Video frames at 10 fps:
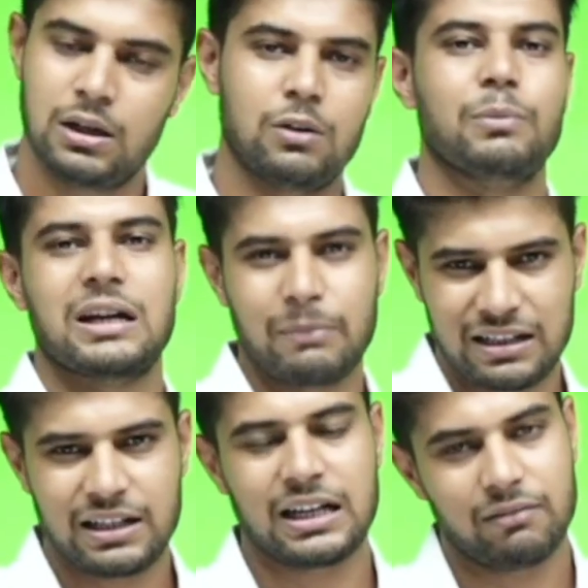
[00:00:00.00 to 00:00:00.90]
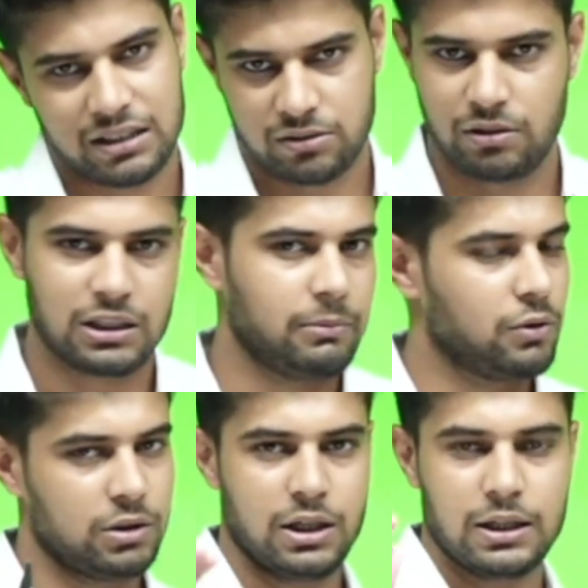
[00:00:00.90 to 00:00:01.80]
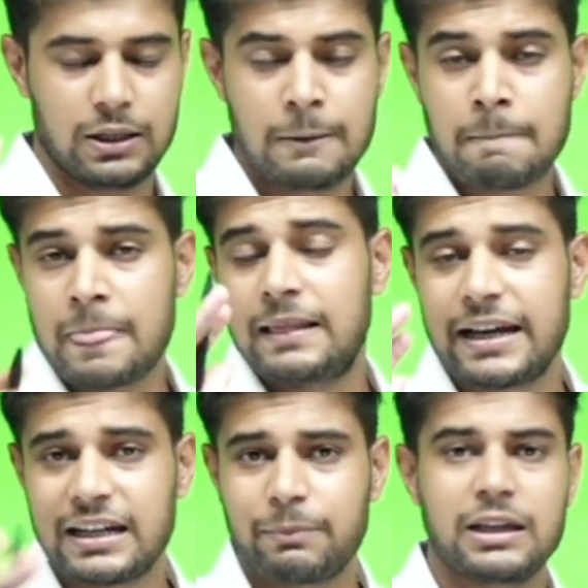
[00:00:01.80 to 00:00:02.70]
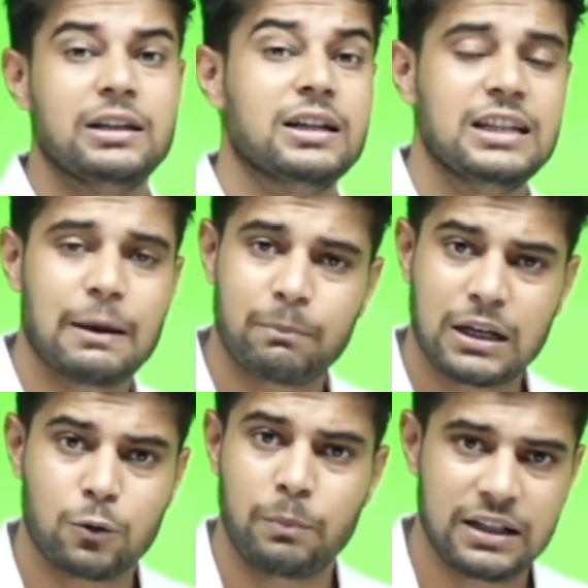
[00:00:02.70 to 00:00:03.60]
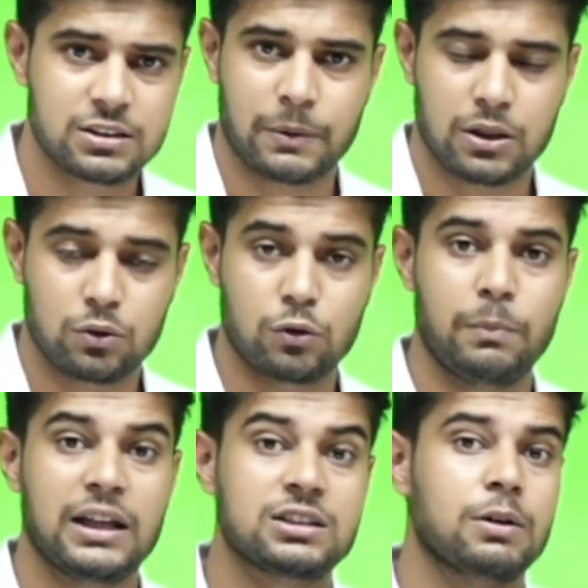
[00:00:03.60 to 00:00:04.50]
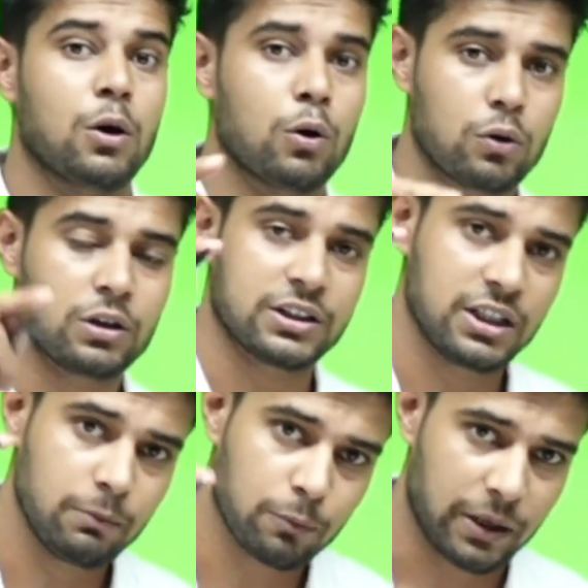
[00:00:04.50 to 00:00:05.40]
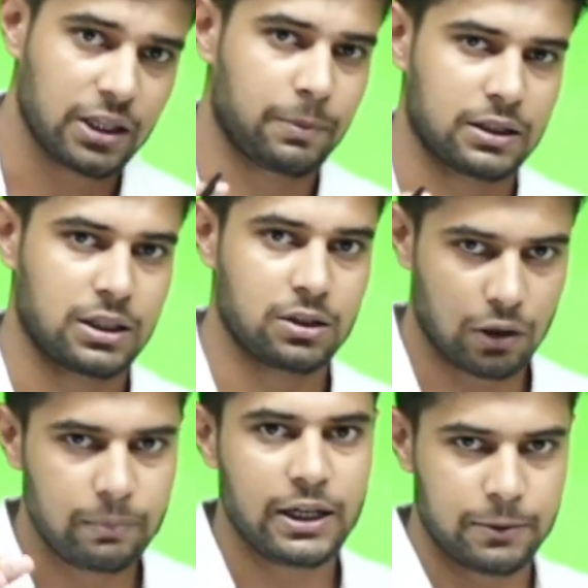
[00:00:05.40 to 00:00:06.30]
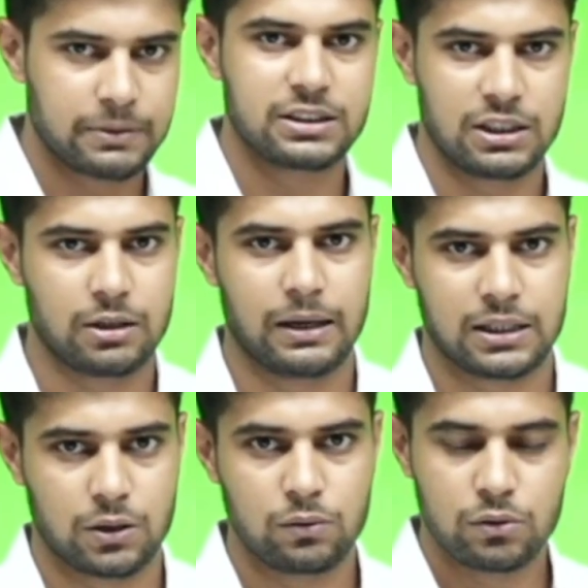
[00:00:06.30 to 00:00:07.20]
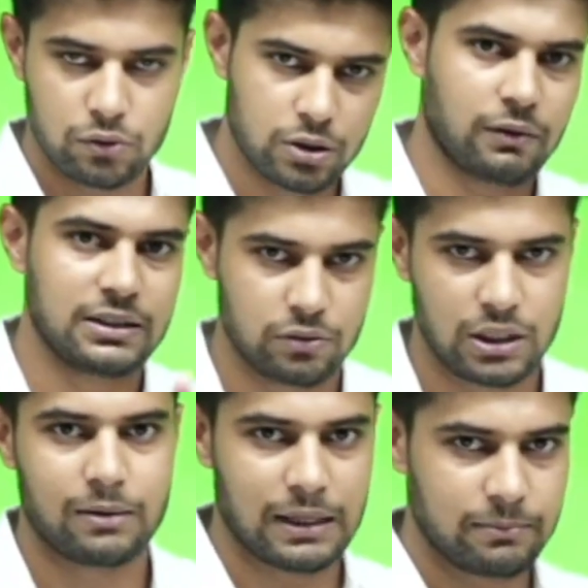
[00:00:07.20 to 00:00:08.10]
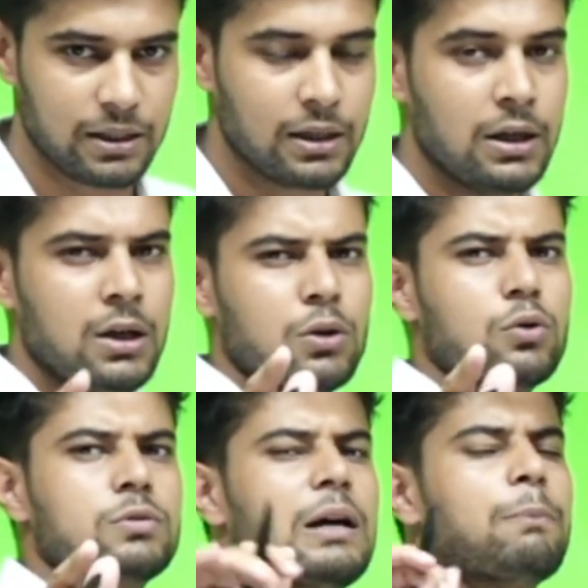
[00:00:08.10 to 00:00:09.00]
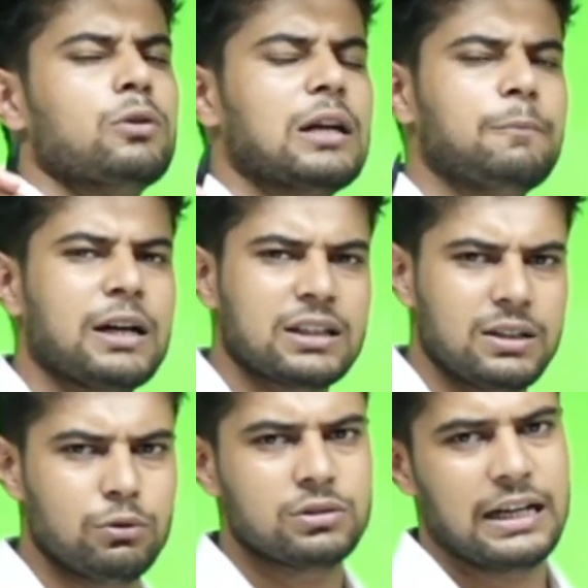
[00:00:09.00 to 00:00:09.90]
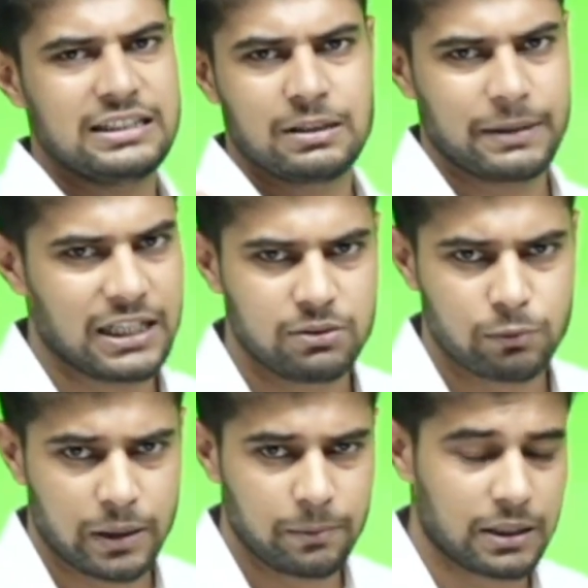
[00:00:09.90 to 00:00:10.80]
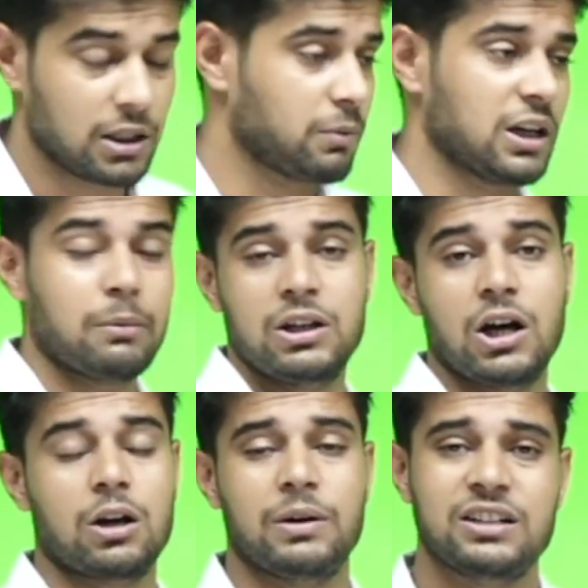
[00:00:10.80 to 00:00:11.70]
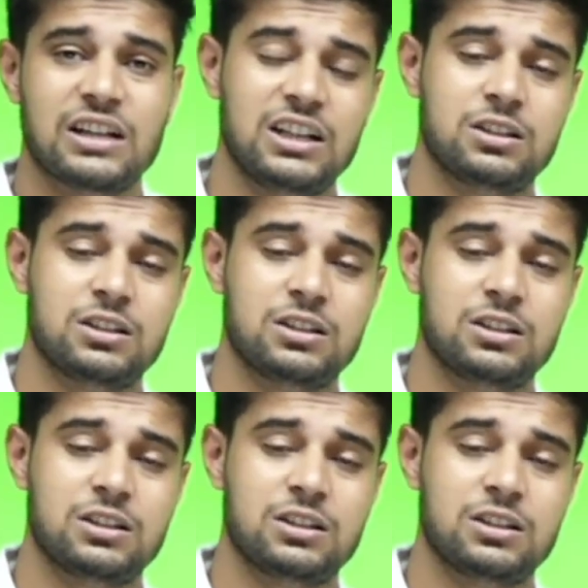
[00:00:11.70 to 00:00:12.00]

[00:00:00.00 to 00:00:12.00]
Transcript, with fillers: मेरा मानना क्या वास्तविकता भी कोई दिक्कत नहीं लेकिन अभी यदि आप मान लो मेंस पढ़ते हो तो मेंस में ओवरऑल कितनी बुक पढ़नी पड़ती है तो अभी एट प्रेजेंट की बात करूँ यूनिट वाइज होने के बाद में तो उसमें आपको लगभग कितनी बुक चालीस से पैंतालीस बुक पढ़नी पड़ती है आपका भैया अरे भैया चालीस से